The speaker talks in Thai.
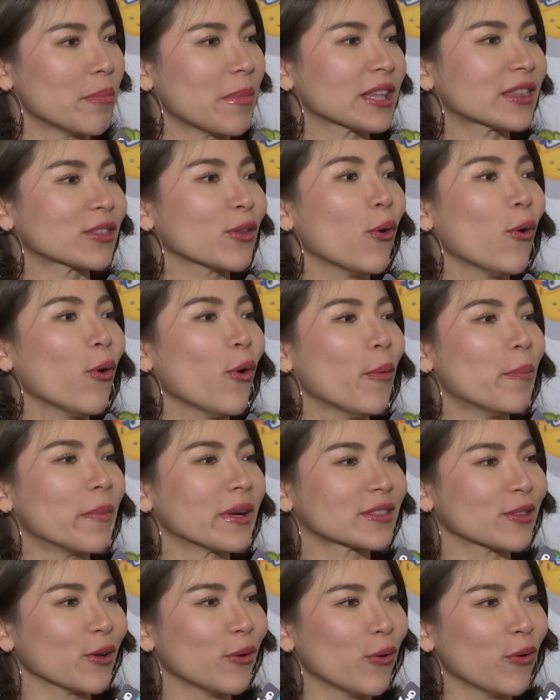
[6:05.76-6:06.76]
มาตูม
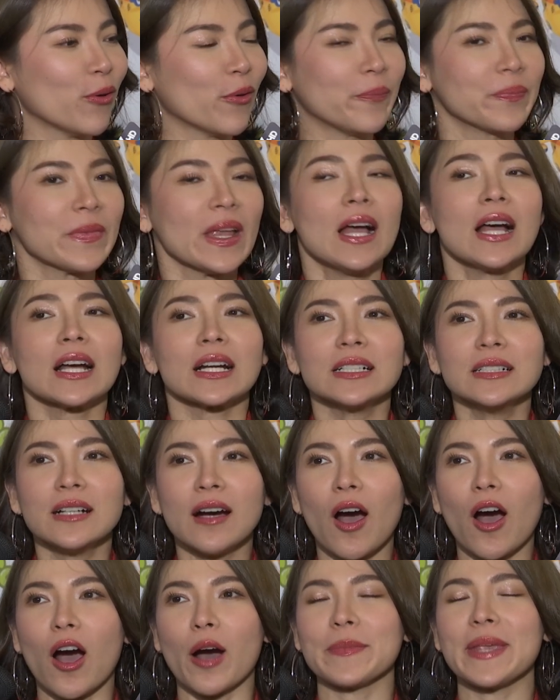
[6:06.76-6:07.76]
มาตูม คือ
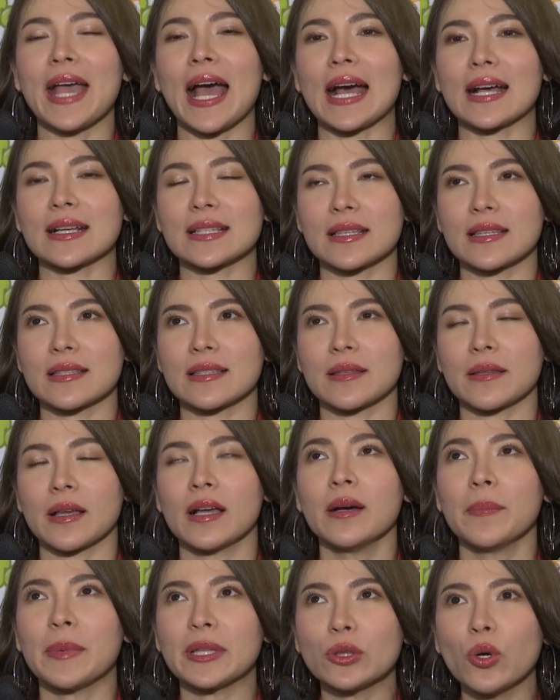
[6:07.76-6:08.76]
หอมอยาก
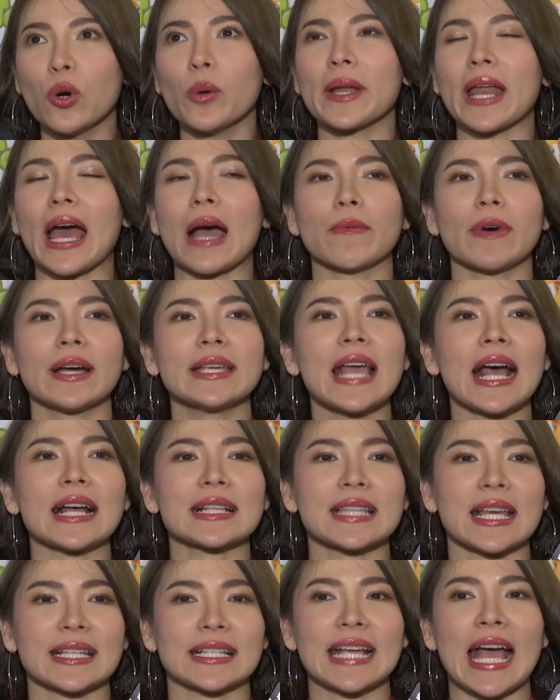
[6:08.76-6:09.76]
คือมาตูมมาถามว่าอยาก
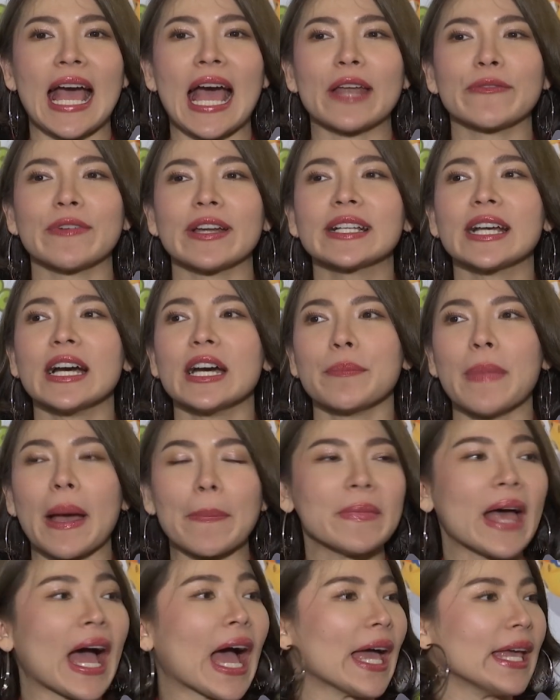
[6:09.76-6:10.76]
จัดงานวันเกิดแบ
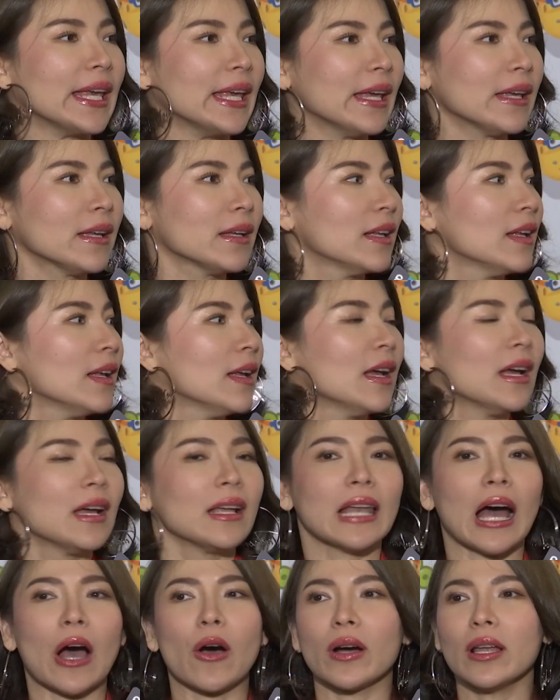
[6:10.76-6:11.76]
บไหน
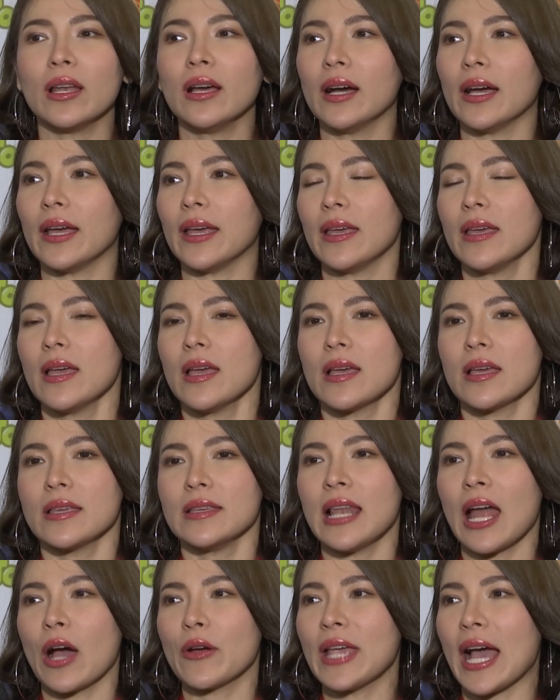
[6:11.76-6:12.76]
เราก็เลย
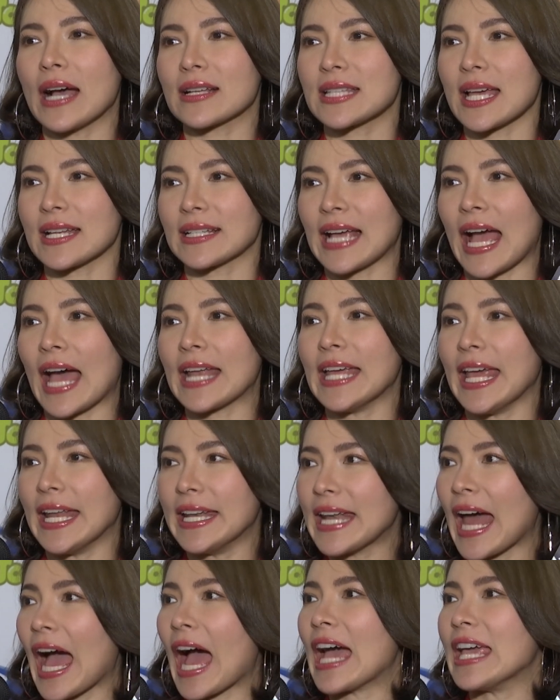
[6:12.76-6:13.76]
เราอยากจัดงานเฮ
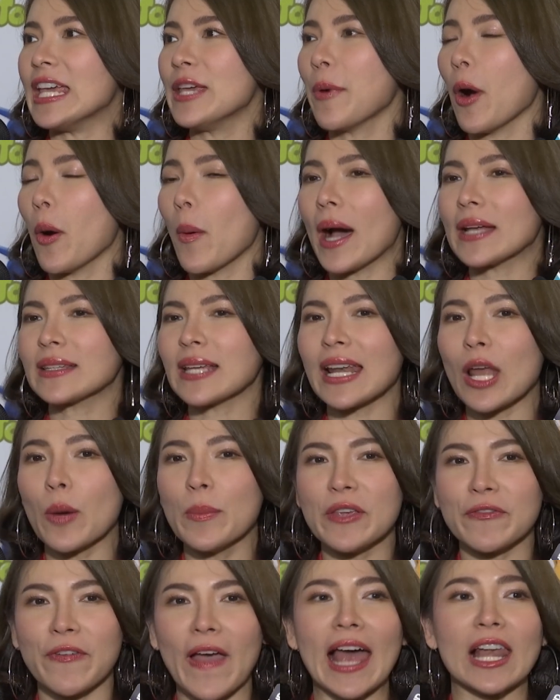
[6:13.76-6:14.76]
นไนท์เพราะว่าถ้าเรา
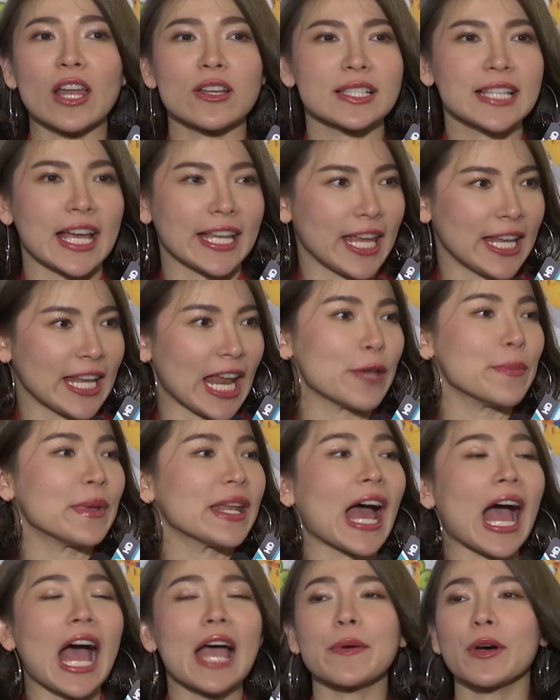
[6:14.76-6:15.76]
มีแฟนเราจะจัดเฮนไนท์
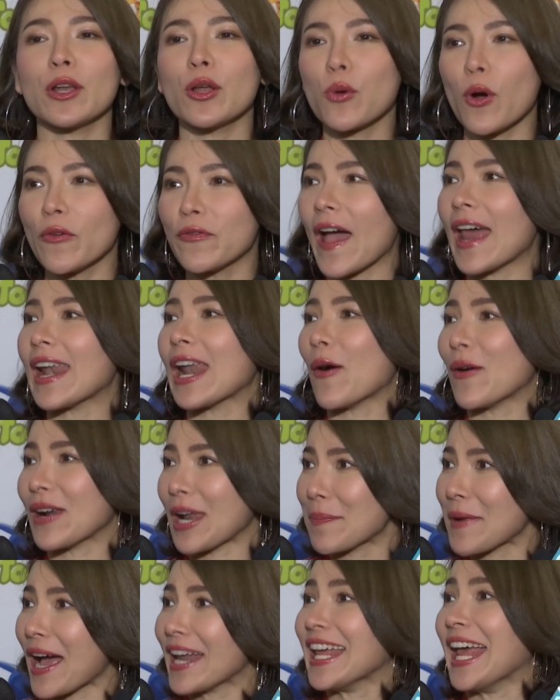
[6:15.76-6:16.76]
ไม่ได้เพราะเรากลัวแฟนเรา
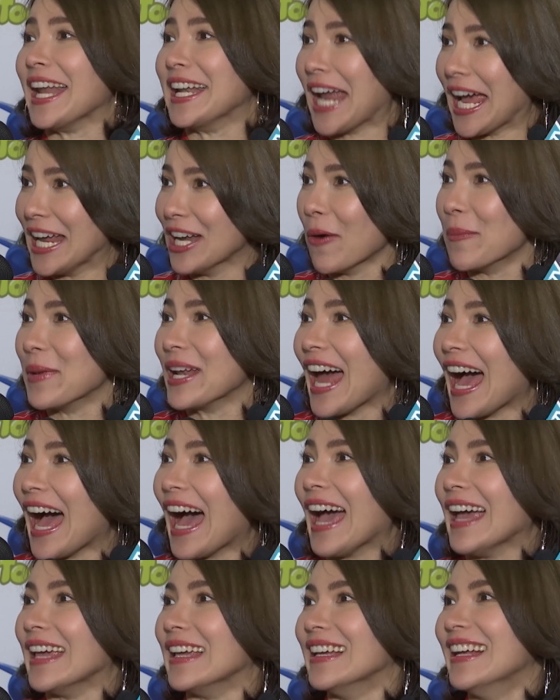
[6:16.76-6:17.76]
รับงานเฮนไนท์เราไม่ได้